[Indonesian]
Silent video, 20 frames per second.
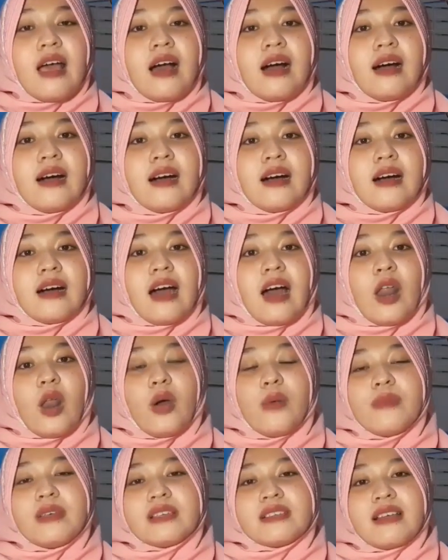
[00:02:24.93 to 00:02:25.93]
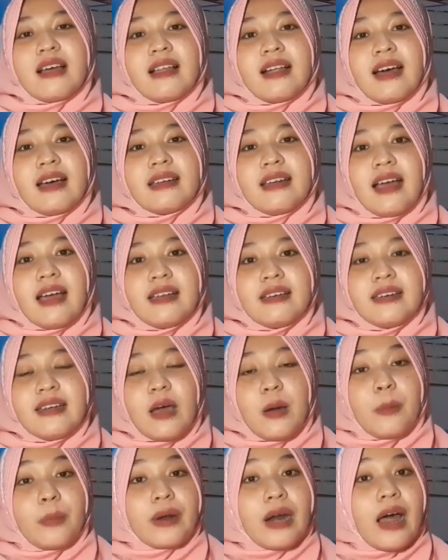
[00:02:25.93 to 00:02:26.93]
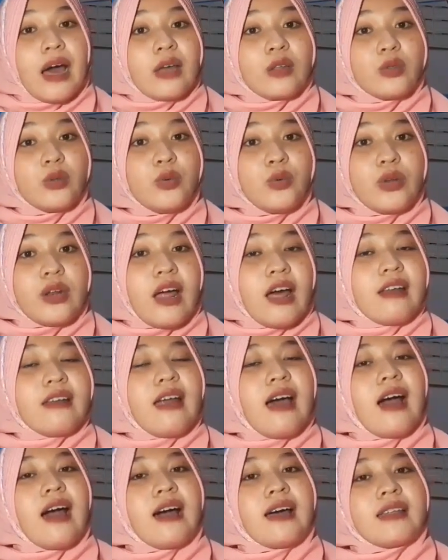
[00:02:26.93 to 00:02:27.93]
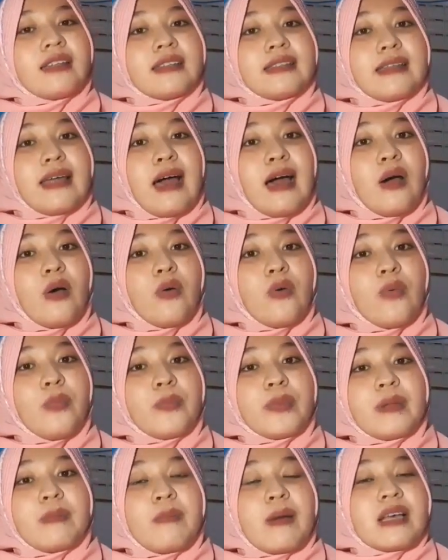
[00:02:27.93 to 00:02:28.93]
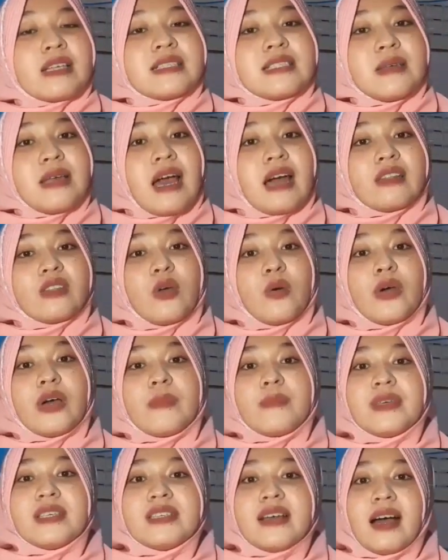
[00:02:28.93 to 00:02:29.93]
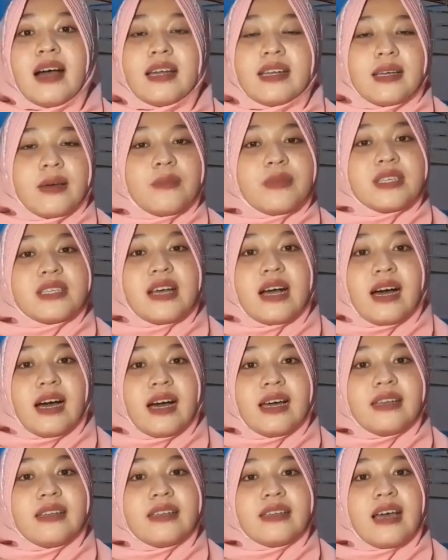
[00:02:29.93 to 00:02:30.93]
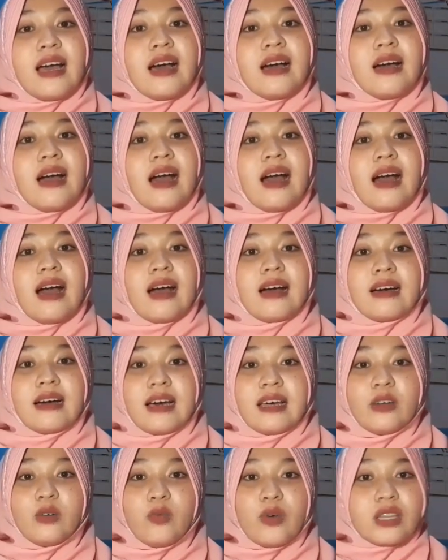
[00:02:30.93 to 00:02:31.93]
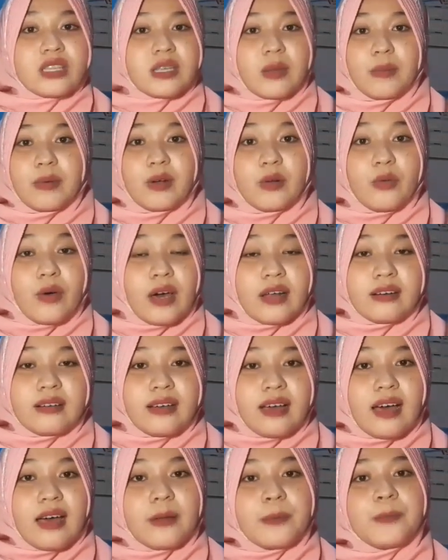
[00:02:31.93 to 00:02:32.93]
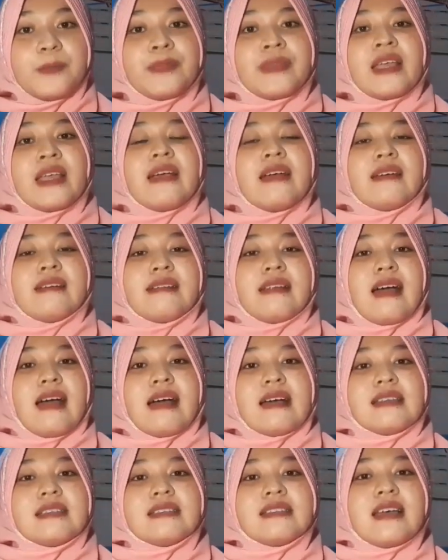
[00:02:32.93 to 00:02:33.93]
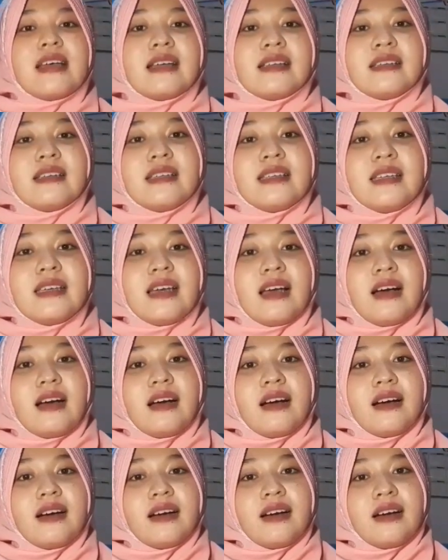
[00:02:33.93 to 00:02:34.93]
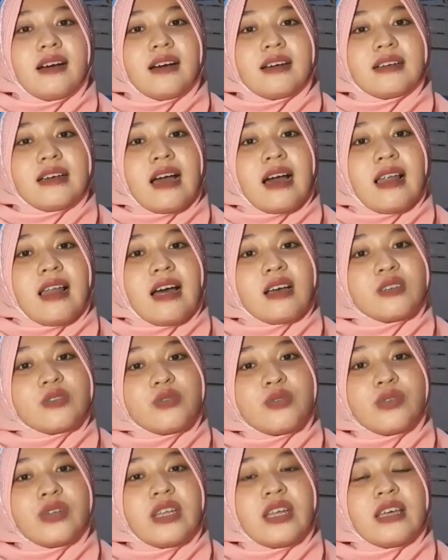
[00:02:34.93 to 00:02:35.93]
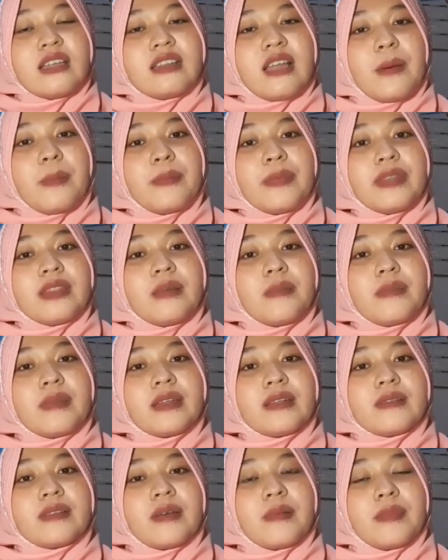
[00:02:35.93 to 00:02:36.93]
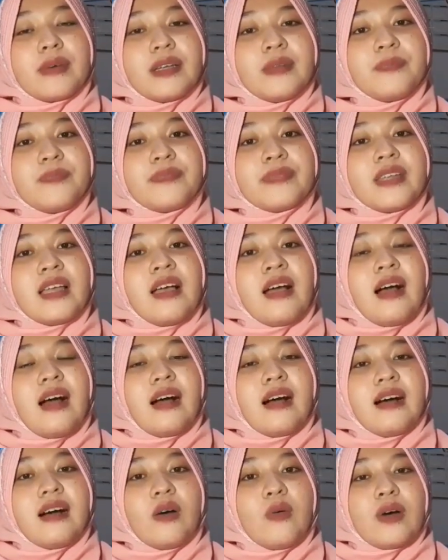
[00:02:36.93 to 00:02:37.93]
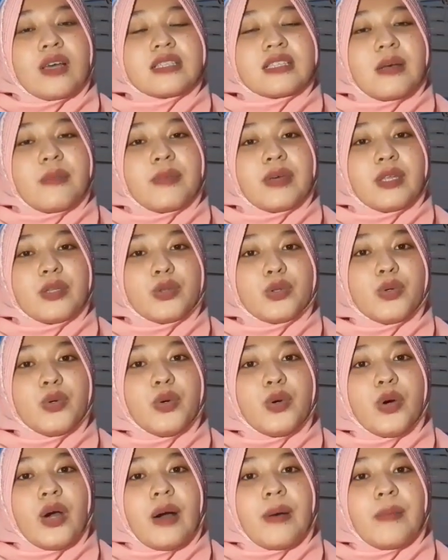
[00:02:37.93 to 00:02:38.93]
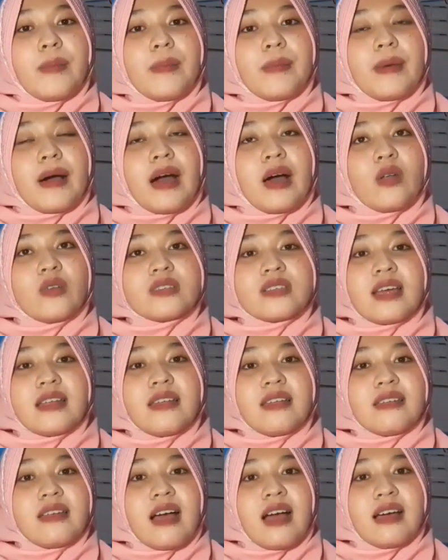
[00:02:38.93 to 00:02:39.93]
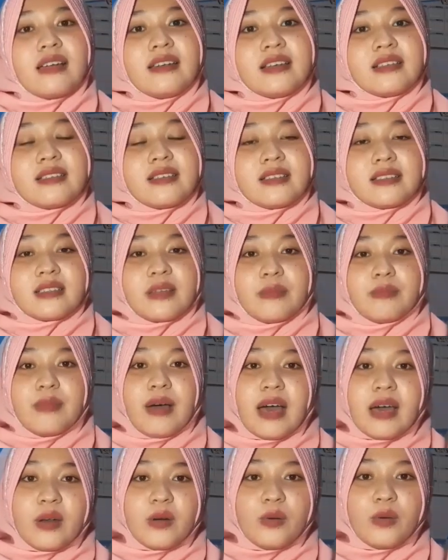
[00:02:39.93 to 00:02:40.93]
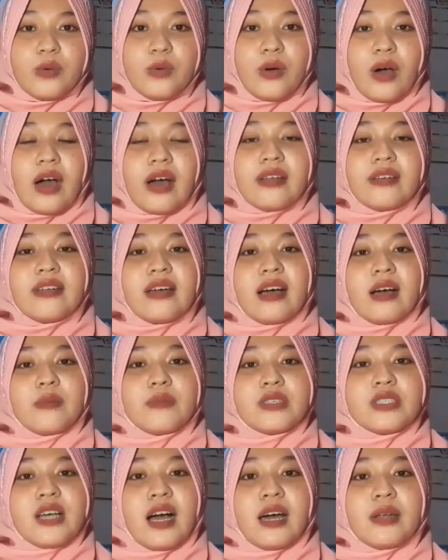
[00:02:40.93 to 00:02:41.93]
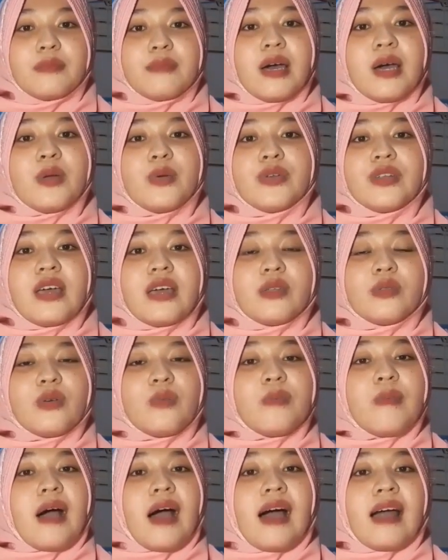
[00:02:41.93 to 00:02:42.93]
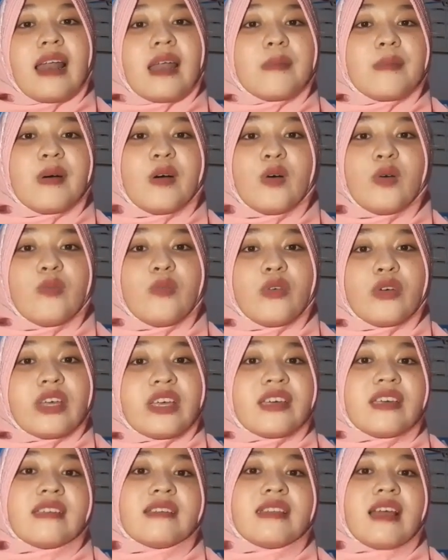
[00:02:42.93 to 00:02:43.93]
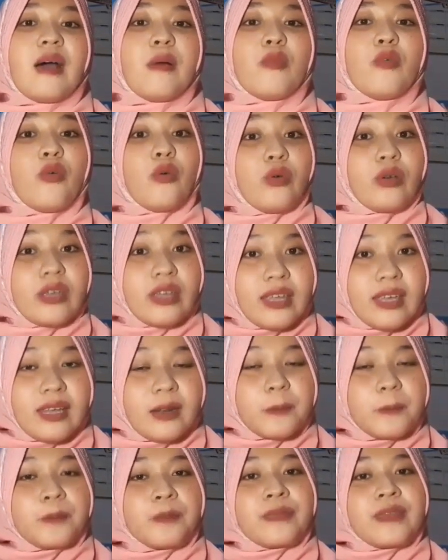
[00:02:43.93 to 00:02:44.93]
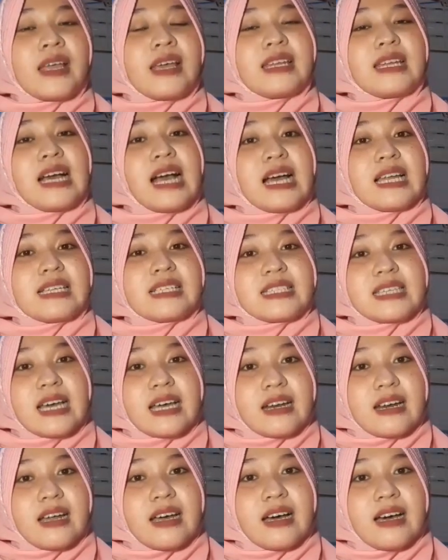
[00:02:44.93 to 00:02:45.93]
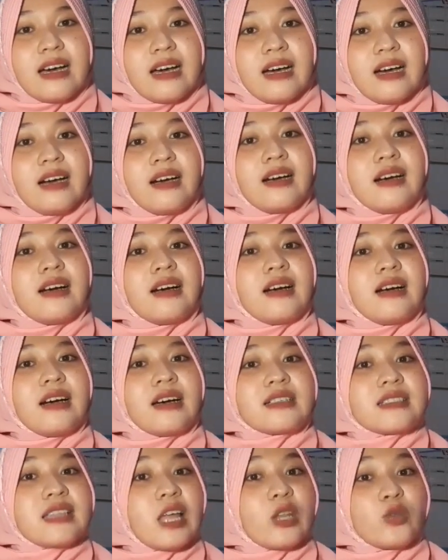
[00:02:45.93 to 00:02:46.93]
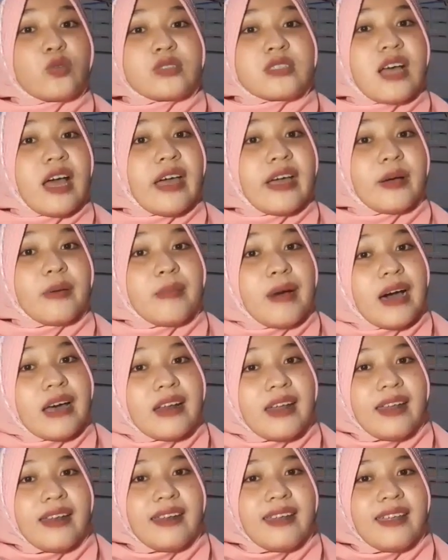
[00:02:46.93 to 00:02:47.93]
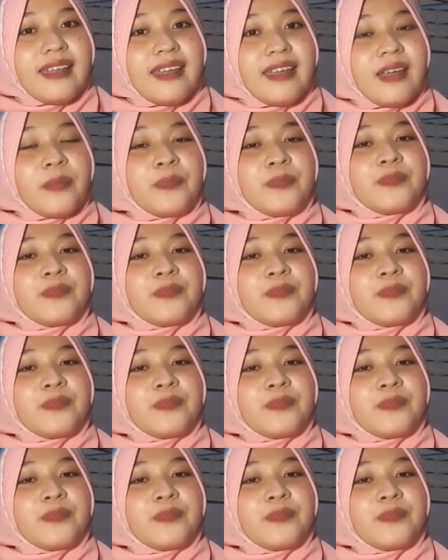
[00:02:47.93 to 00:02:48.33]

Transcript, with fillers: Uh, kalau misalkan ada peraturan atau privasi atau kebijakan-kebijakan yang akan WhatsApp keluarkan. Nah, jadi eh, nggak langsung nih, tapi teman-teman uh, WhatsApp itu kalau seandainya ada sistem baru, ada kebijakan baru, dia itu bakalan menghubungi kita mungkin dengan cara uh, status kayak kemarin nih.